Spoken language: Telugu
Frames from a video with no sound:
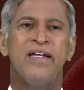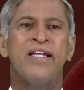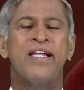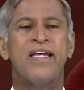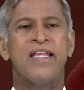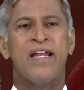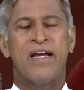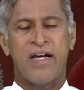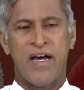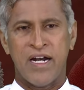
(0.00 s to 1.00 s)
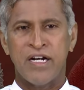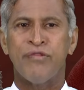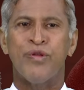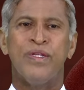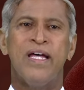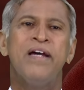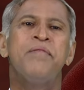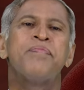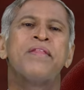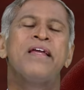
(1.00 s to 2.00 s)
ఇంకేదన్నా కారణం ఉందా
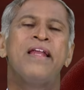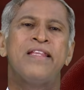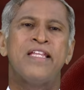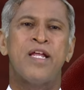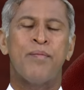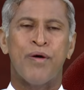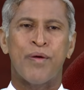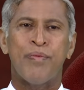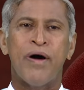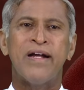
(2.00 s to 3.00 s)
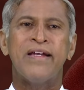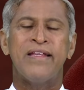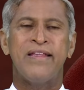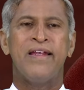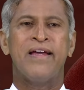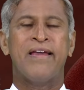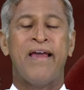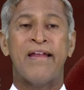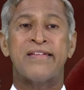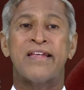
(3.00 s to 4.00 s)
లేదా ఏదైనా పొరపాటున ఏదన్నా
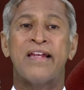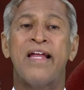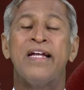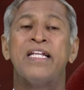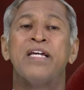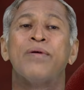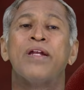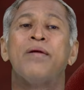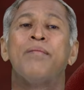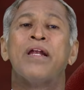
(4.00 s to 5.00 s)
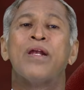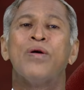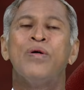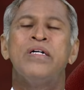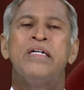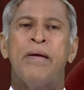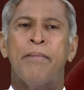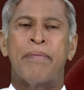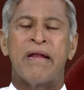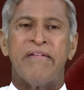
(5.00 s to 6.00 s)
క్యాన్సర్ లాంటి ఏమన్నా మనలో
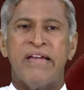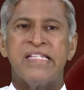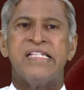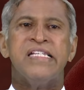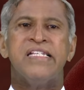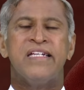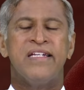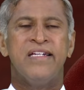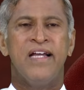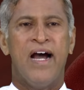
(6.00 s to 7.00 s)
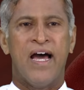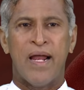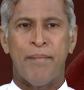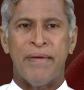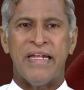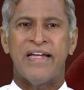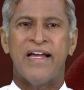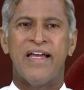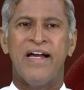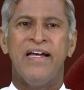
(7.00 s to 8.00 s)
ప్రవేశించి అలా
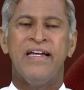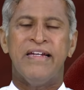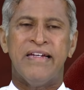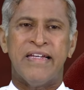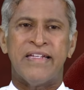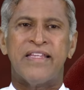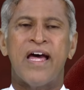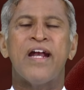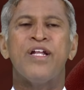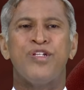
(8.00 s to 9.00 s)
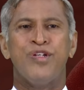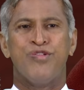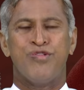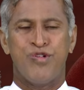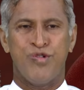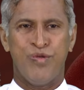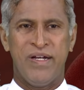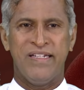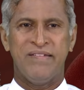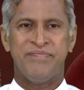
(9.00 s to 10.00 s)
పెరిగాయా నిర్ధారణ
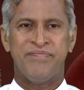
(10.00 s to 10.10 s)
చేయించుకోవాలి